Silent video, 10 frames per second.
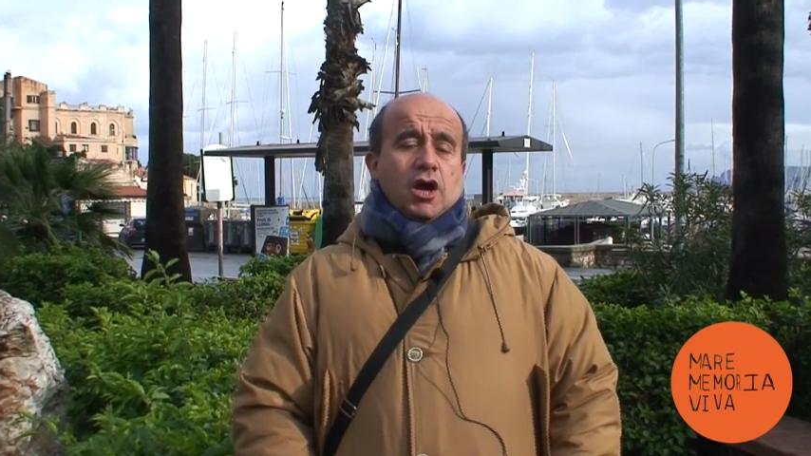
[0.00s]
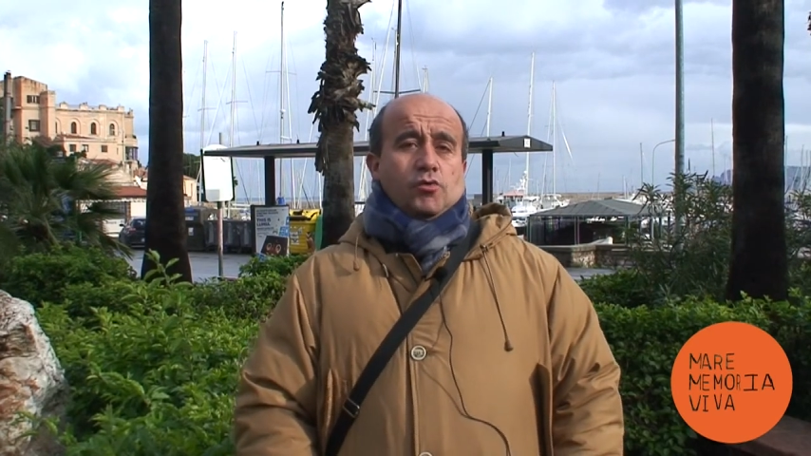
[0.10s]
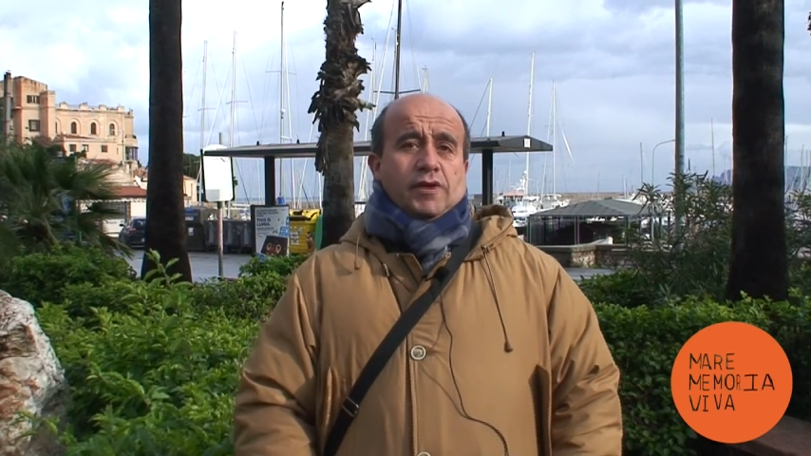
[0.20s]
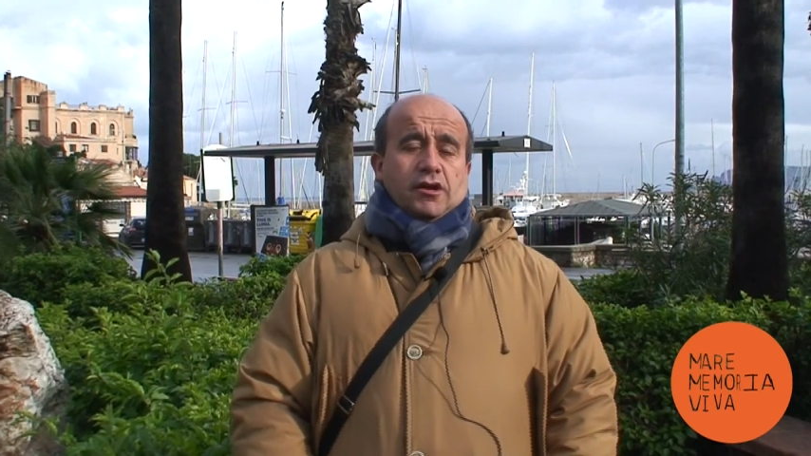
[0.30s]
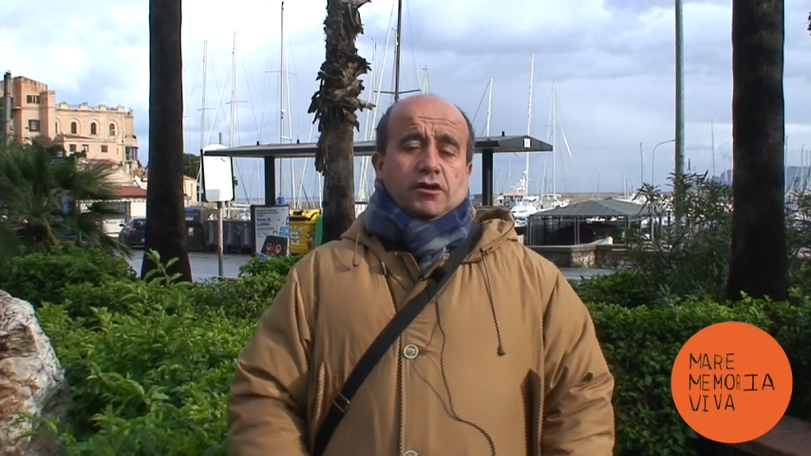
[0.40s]

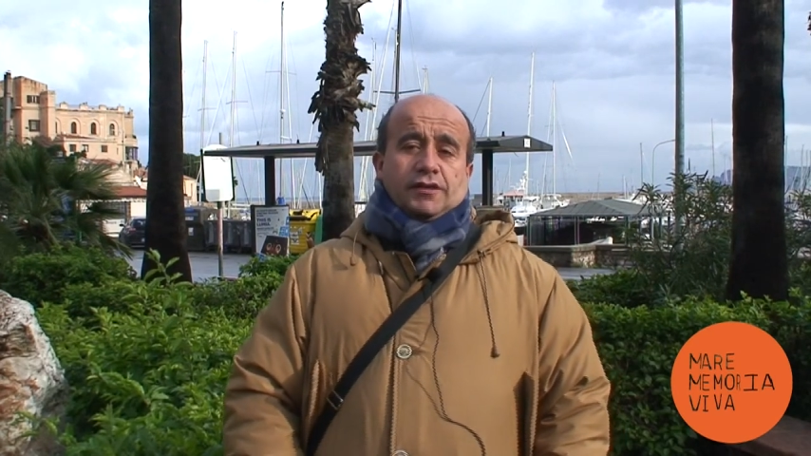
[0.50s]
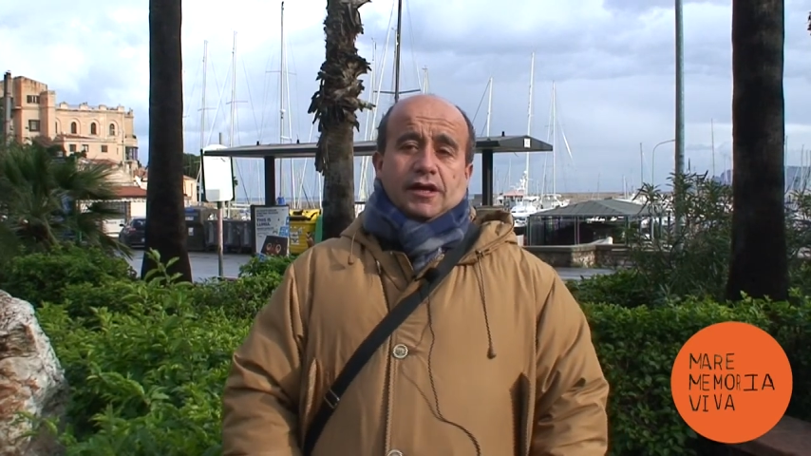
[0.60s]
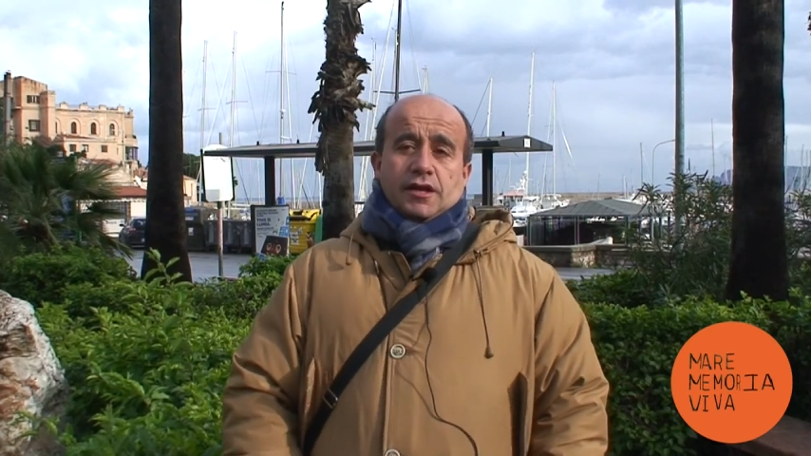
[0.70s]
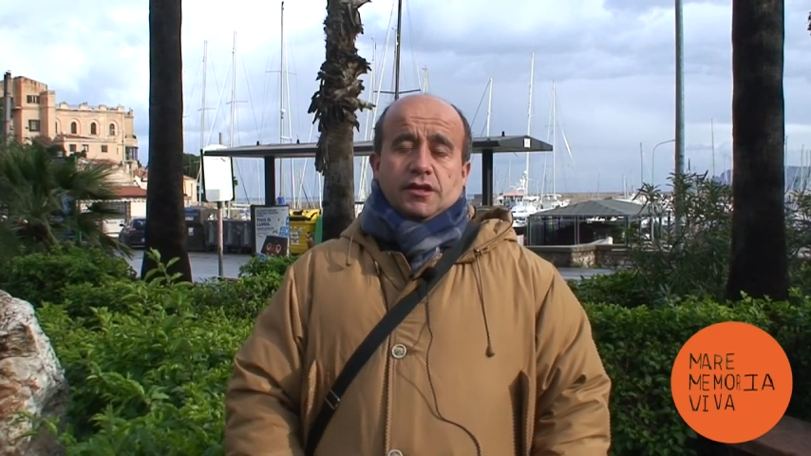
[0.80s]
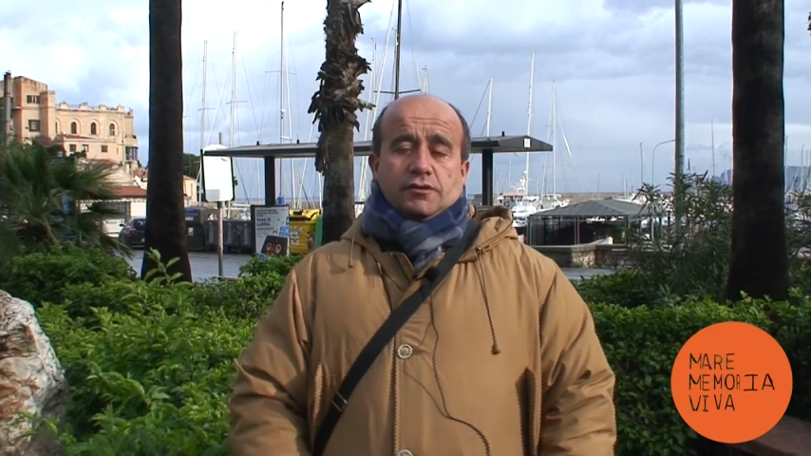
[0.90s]
una grotta
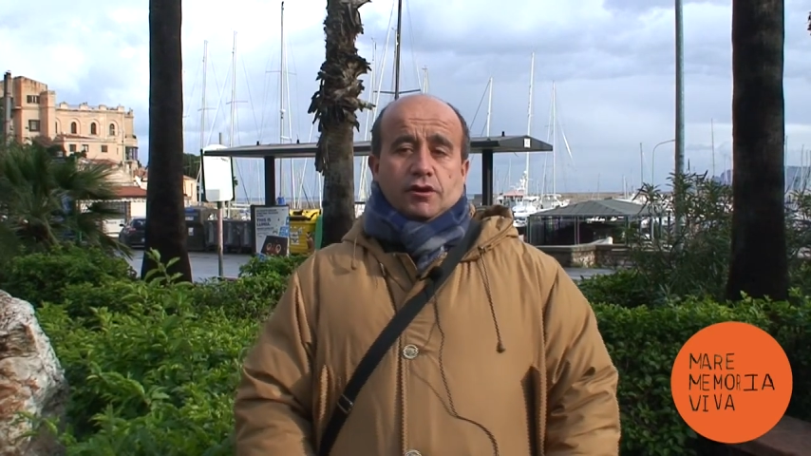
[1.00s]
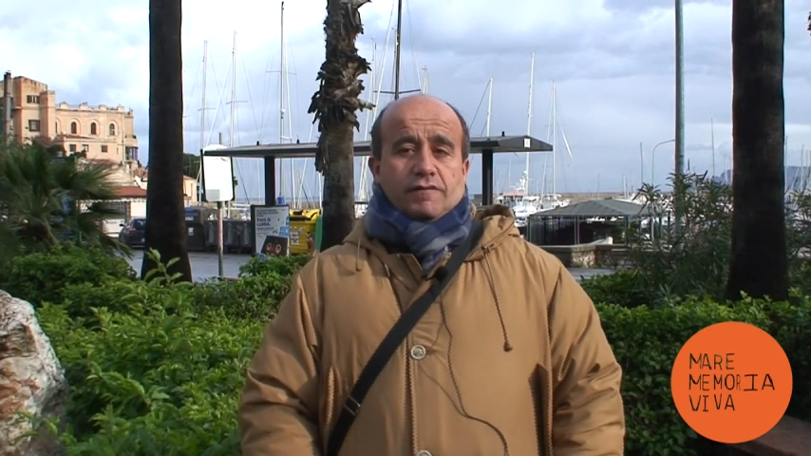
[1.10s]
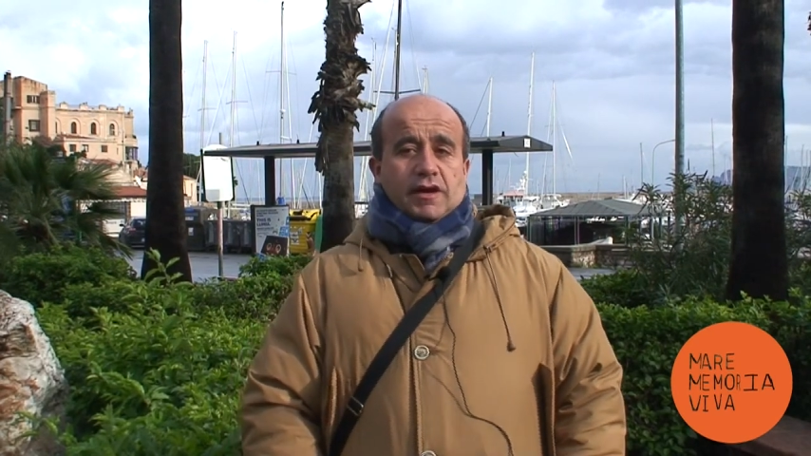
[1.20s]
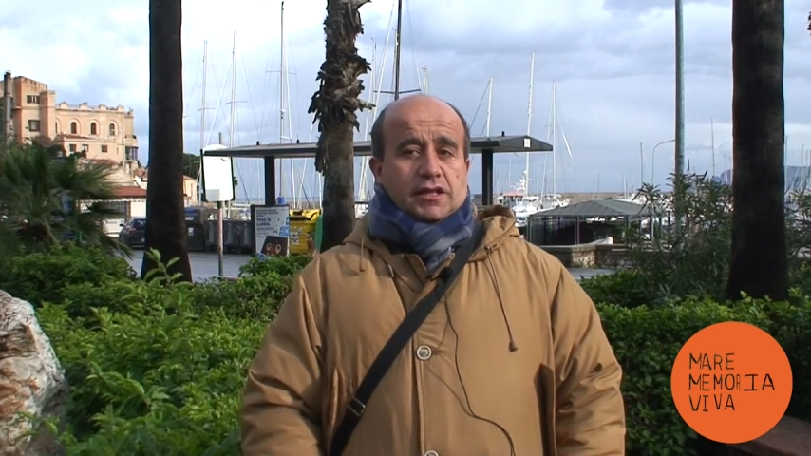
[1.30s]
che si trova